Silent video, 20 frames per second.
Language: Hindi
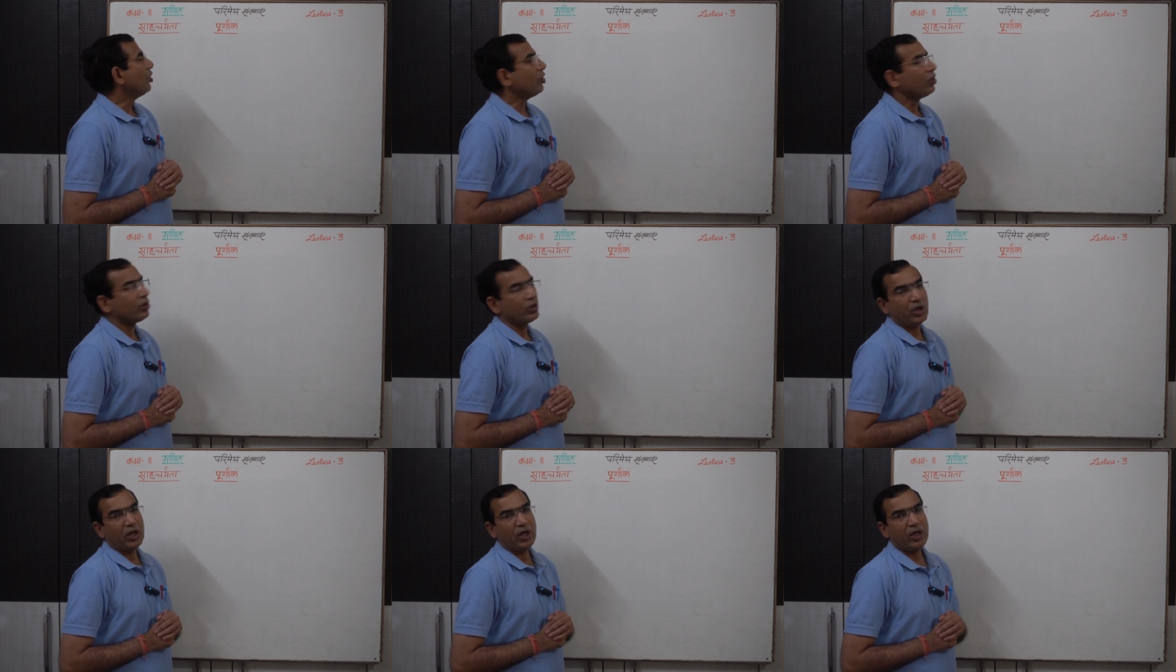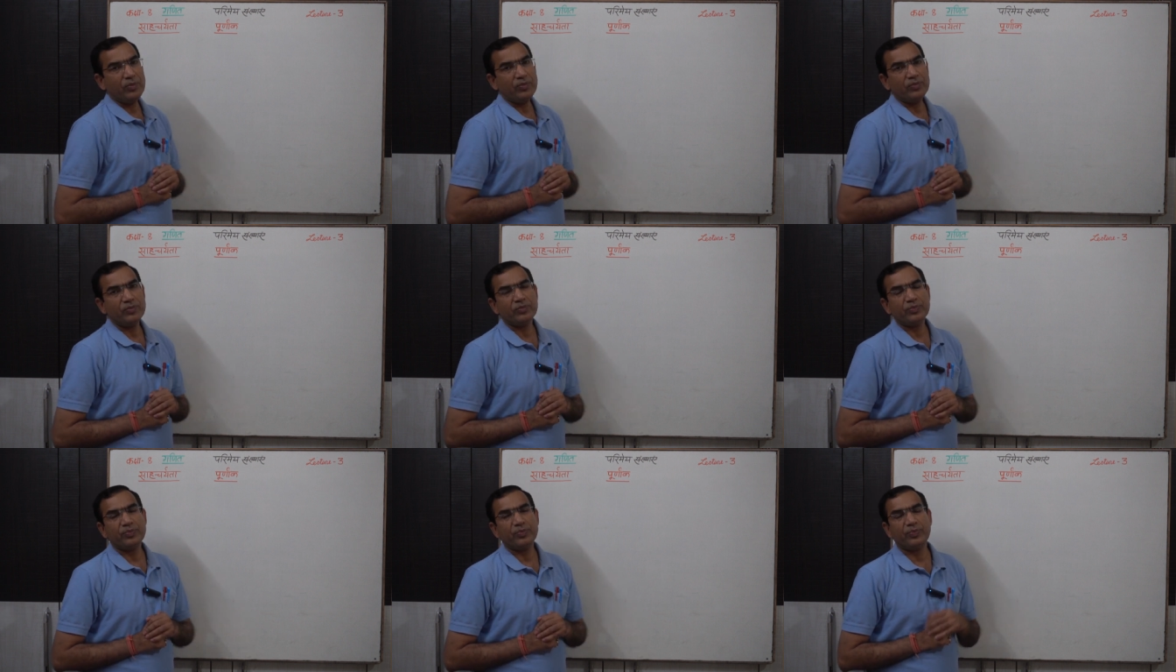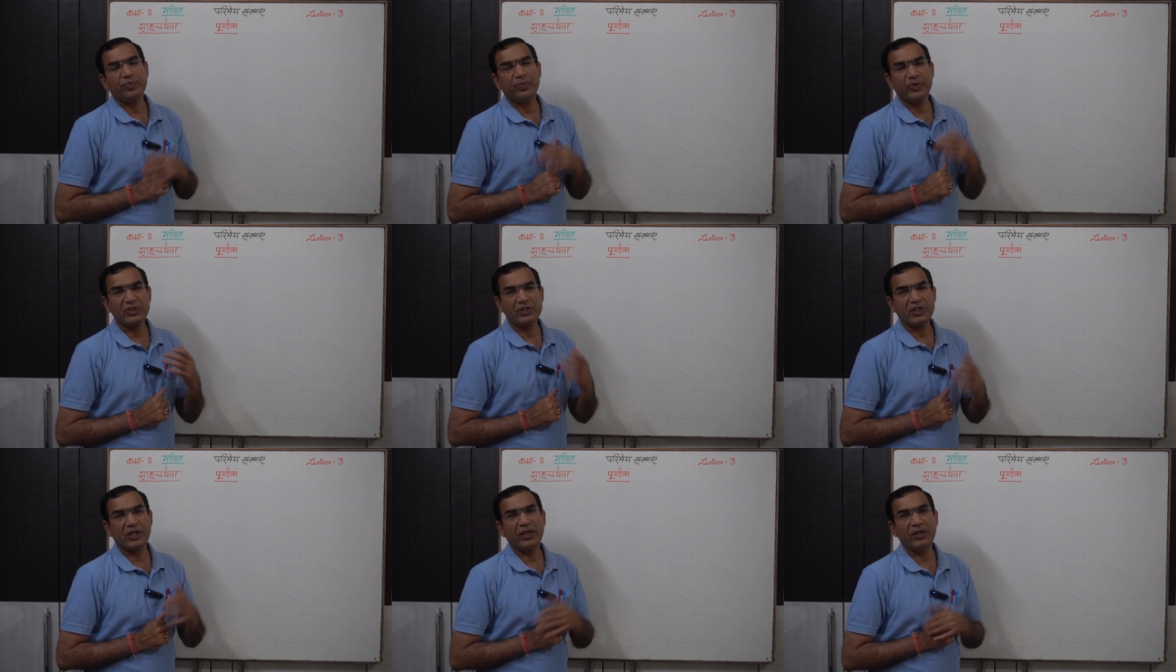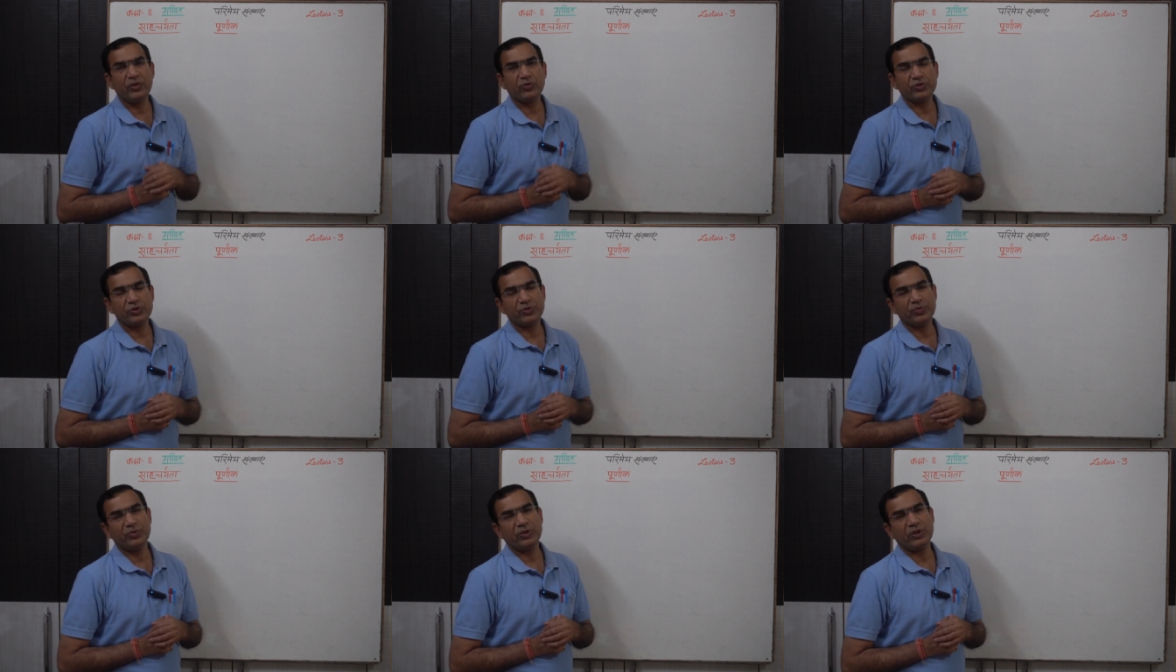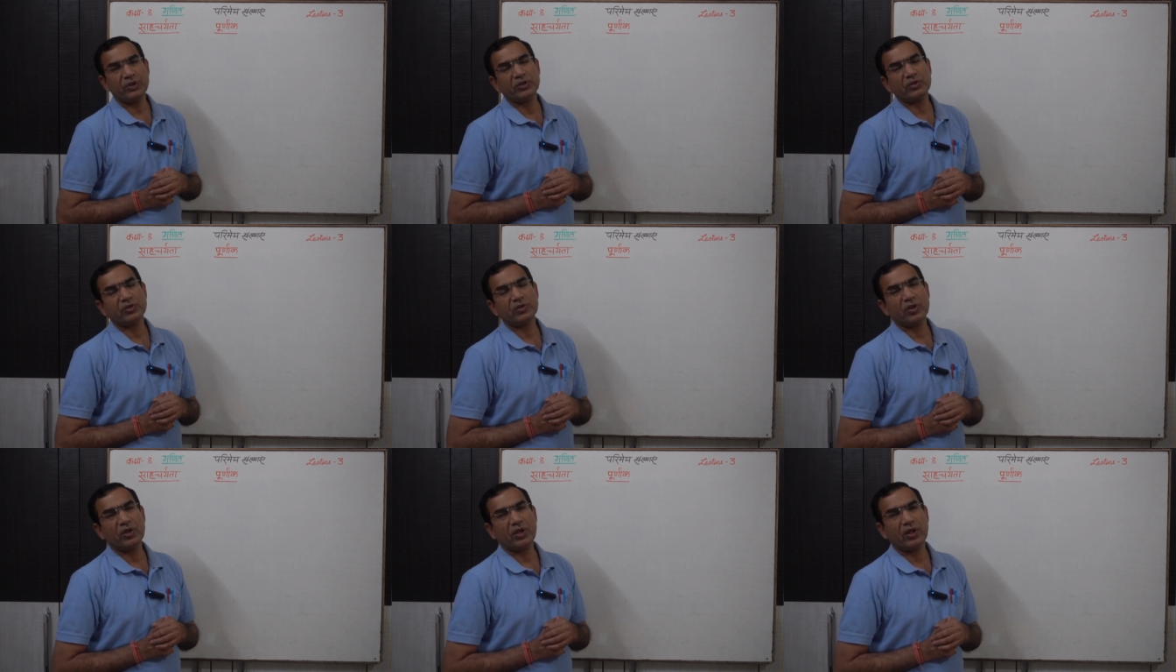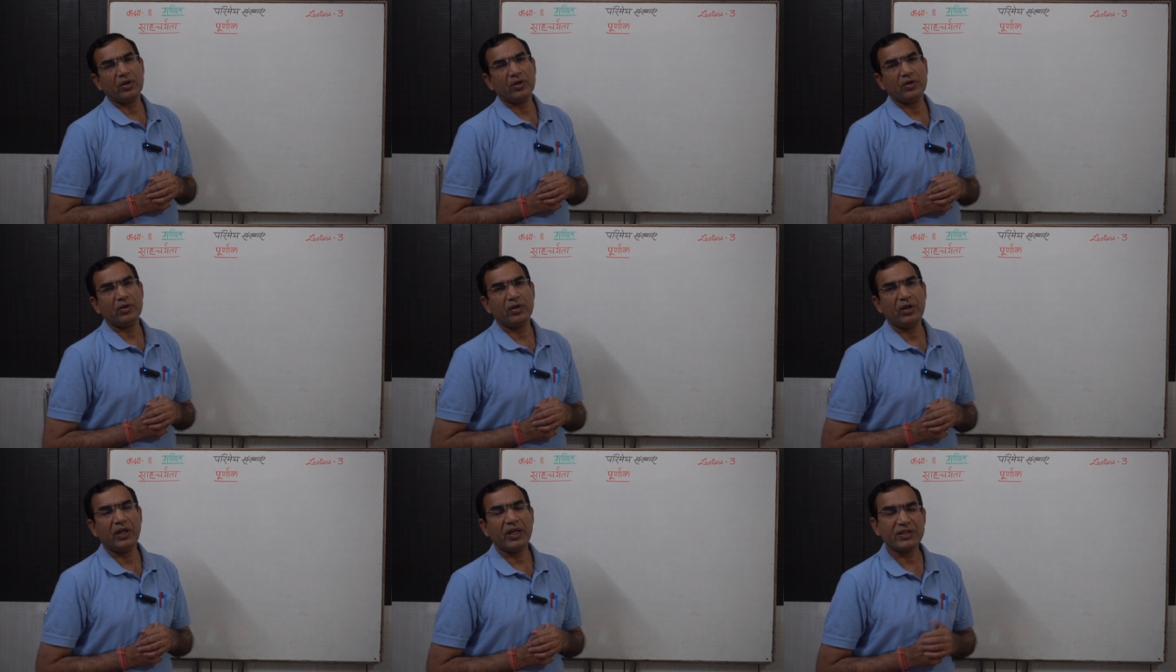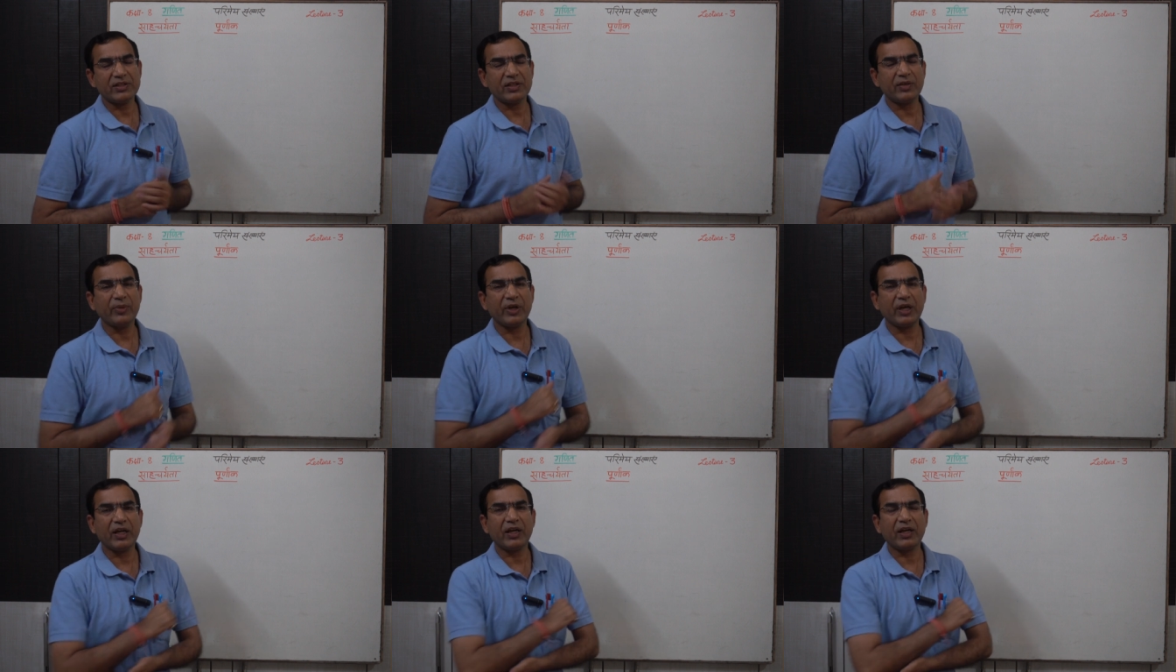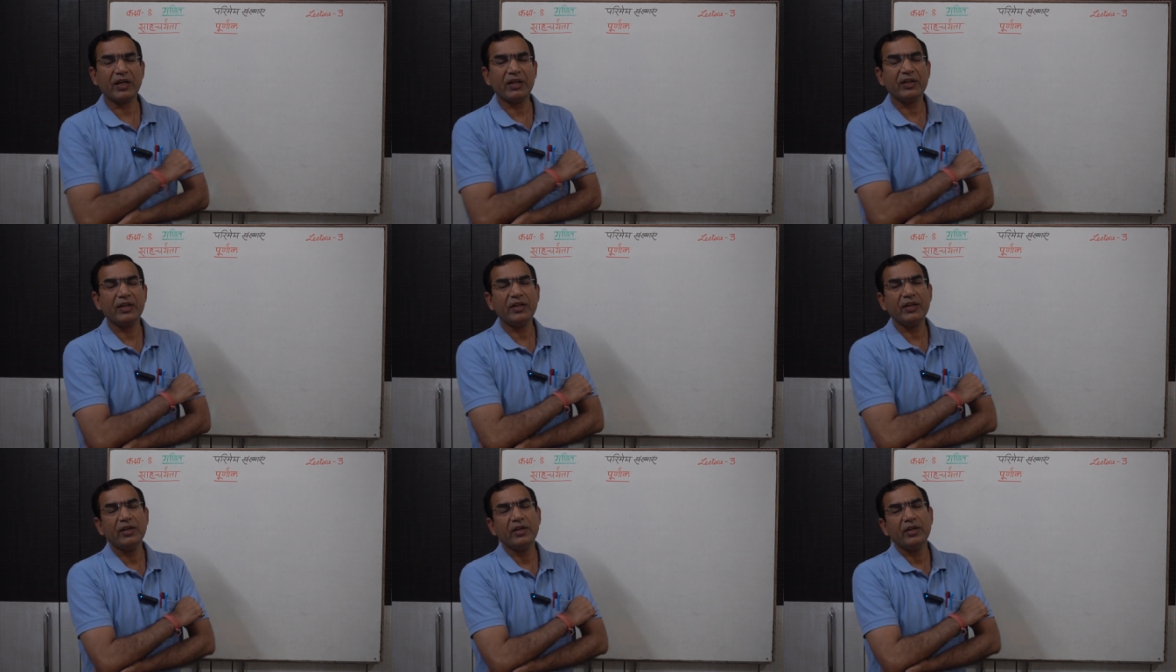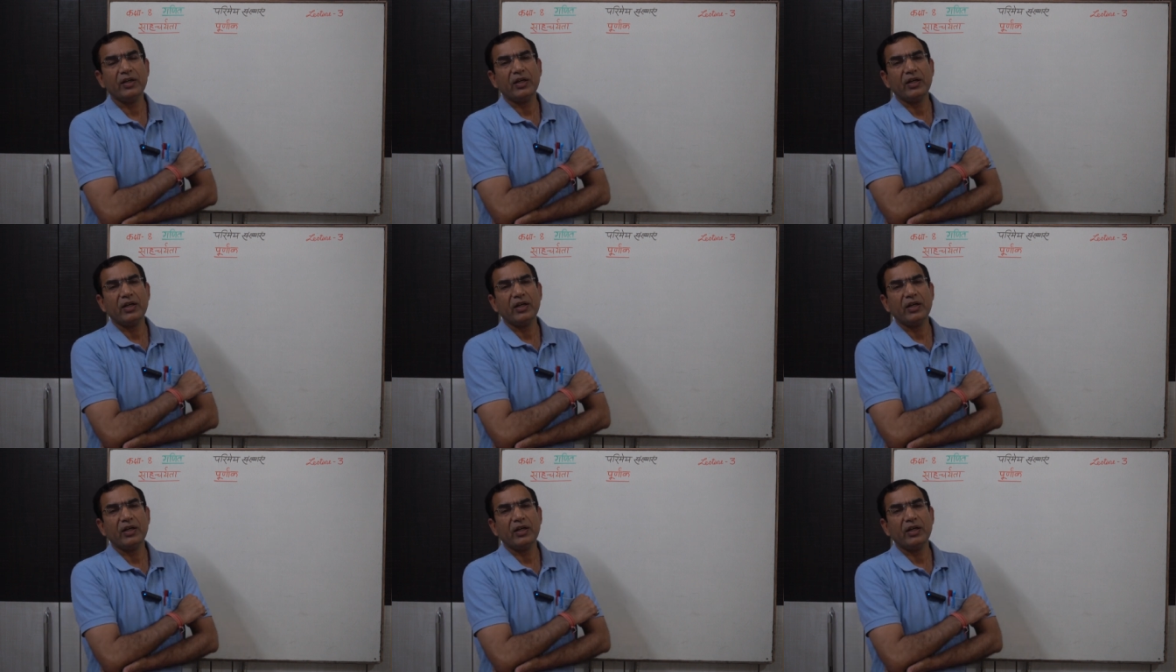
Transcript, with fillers: और हम पिछले उसमें लेक्चर में कर रहे थे